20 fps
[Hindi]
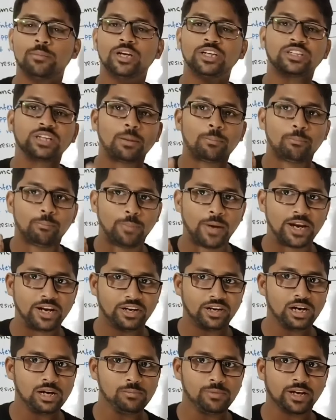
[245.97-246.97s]
हमेशा
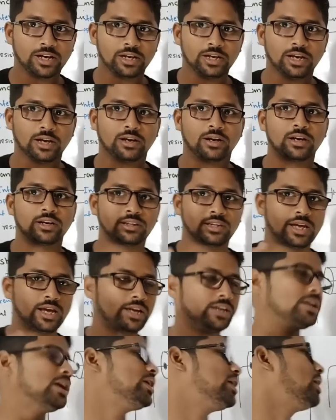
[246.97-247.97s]
पैरेलल में कनेक्ट करते
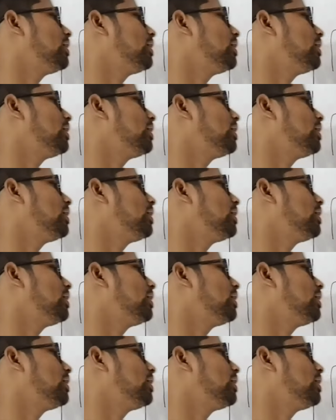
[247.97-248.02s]
हैं ये